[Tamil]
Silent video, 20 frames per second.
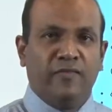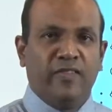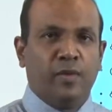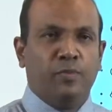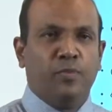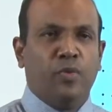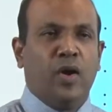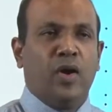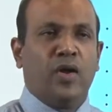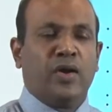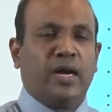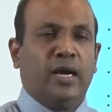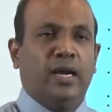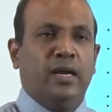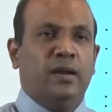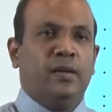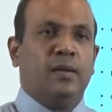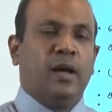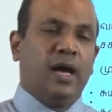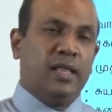விரும்புவார்கள்
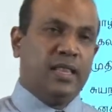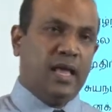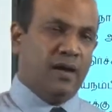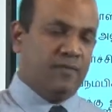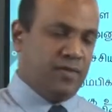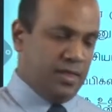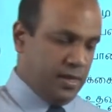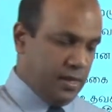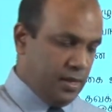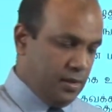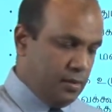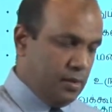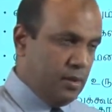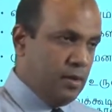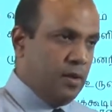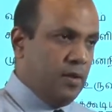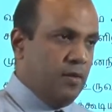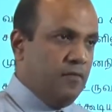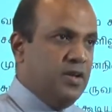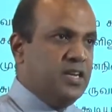அதாவது
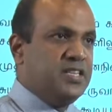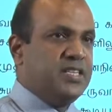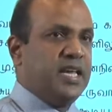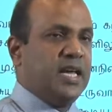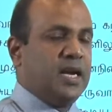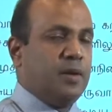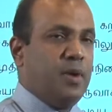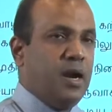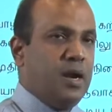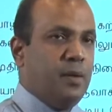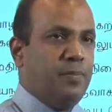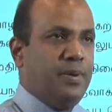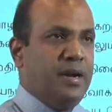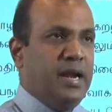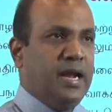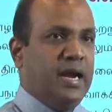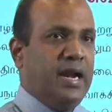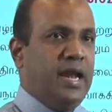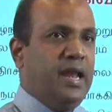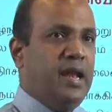வெற்றிகரமான
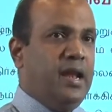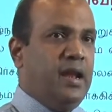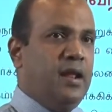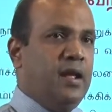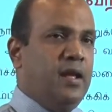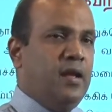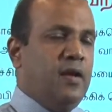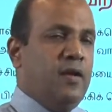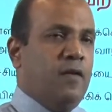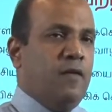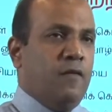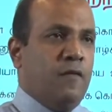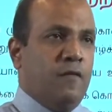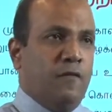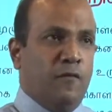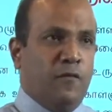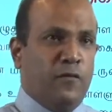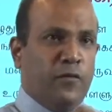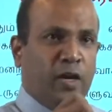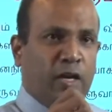பிள்ளைகளில்
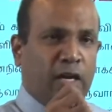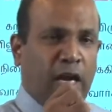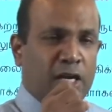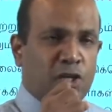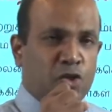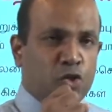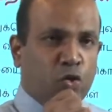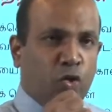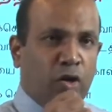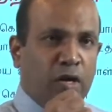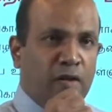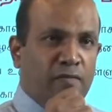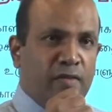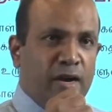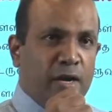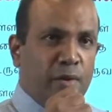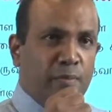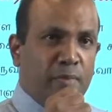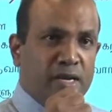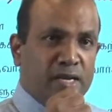கற்றுக்கொள்ள
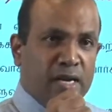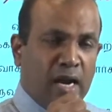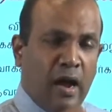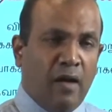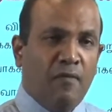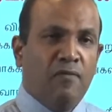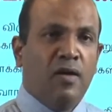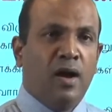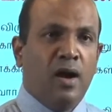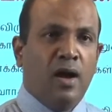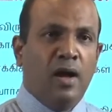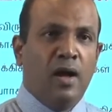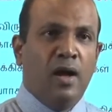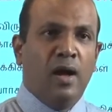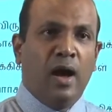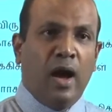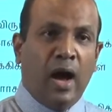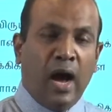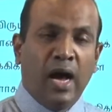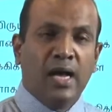வேண்டும் என்ற அவ்வா
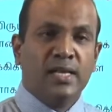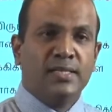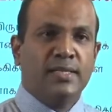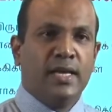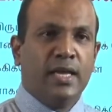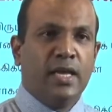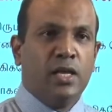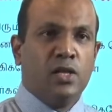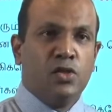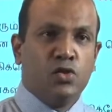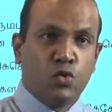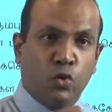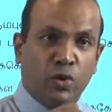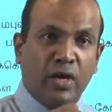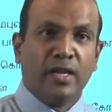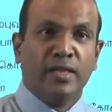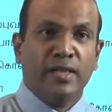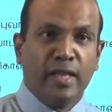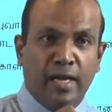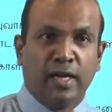ஆசை
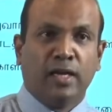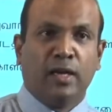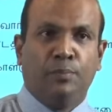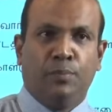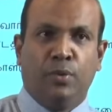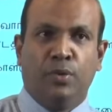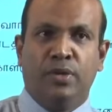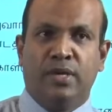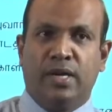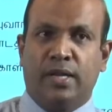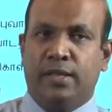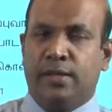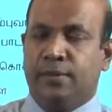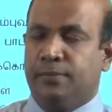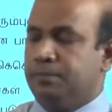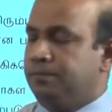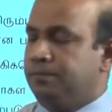தொடர்ந்து இருக்கப் போகின்றது